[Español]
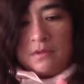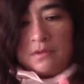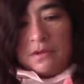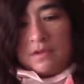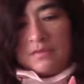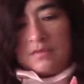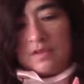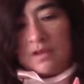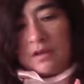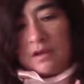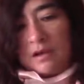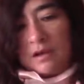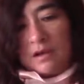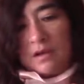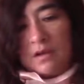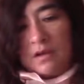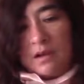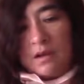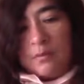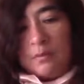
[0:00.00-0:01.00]

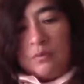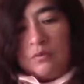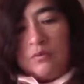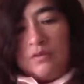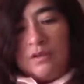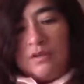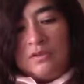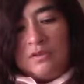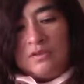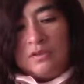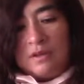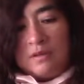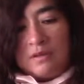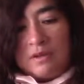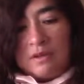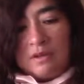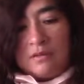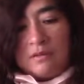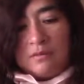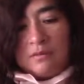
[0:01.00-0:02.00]
Cerrado la punta, eso es
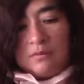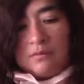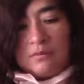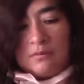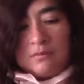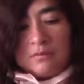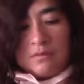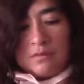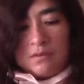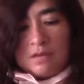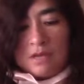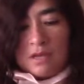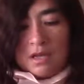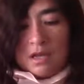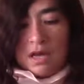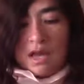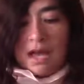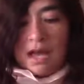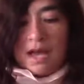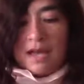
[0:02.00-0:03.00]
abierto.
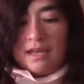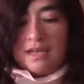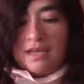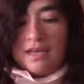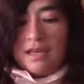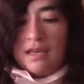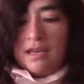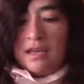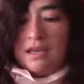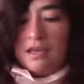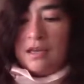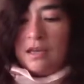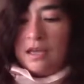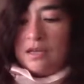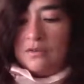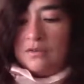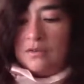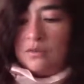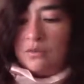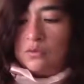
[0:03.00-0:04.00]
Aquí
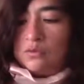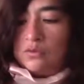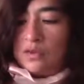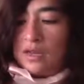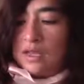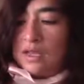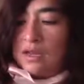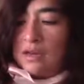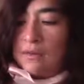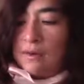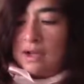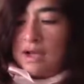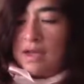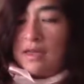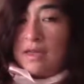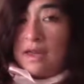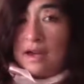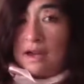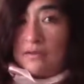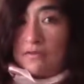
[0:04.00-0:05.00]
es donde ustedes le van a
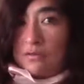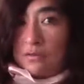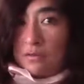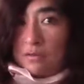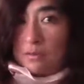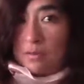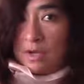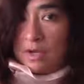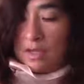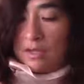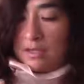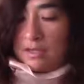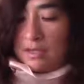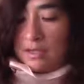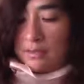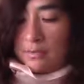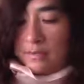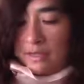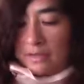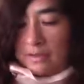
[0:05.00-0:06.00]
dar la forma
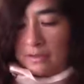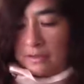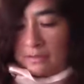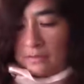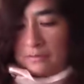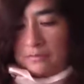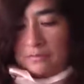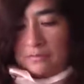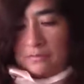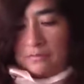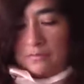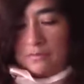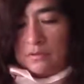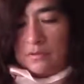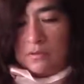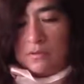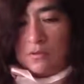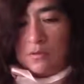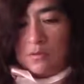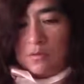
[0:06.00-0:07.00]
del pétalo.
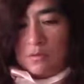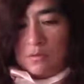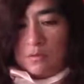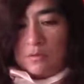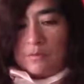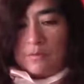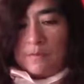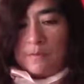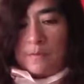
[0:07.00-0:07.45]
¿Cómo?